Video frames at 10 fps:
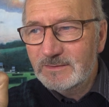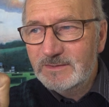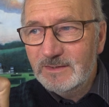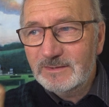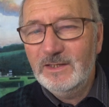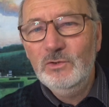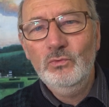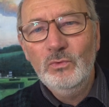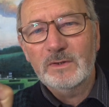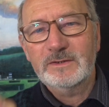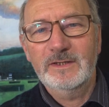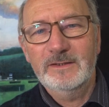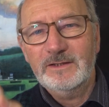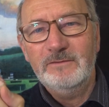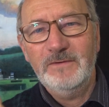qui est très lourd,
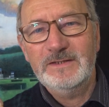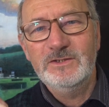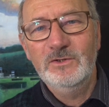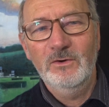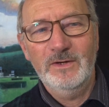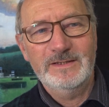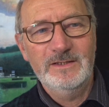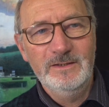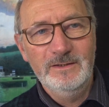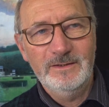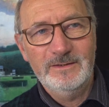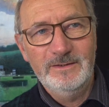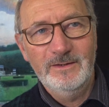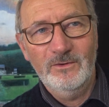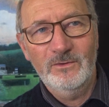très, fatigant et qui,
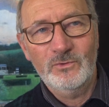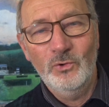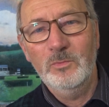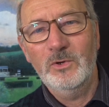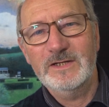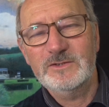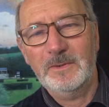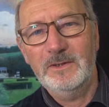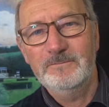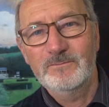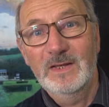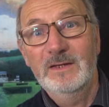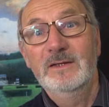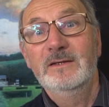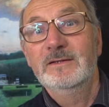qui encombre l'esprit.
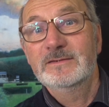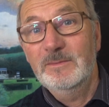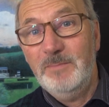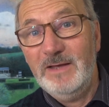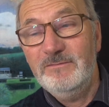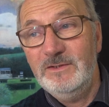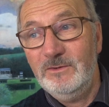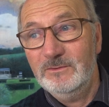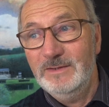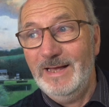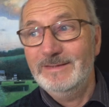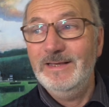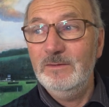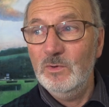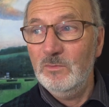C'est pas évident. À
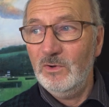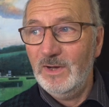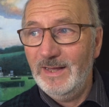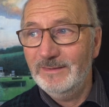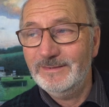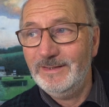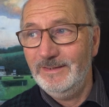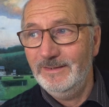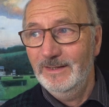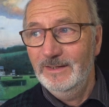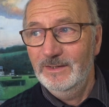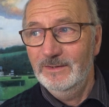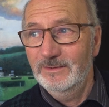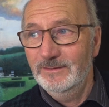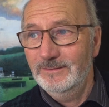quel moment un trait
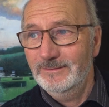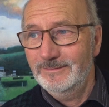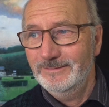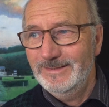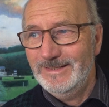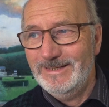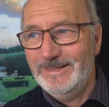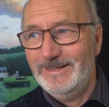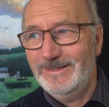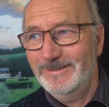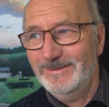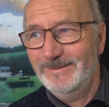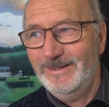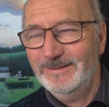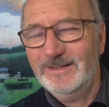euh, et
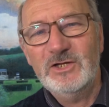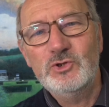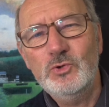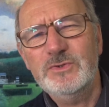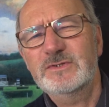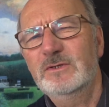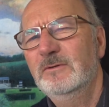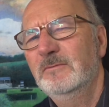euh, un trait juste,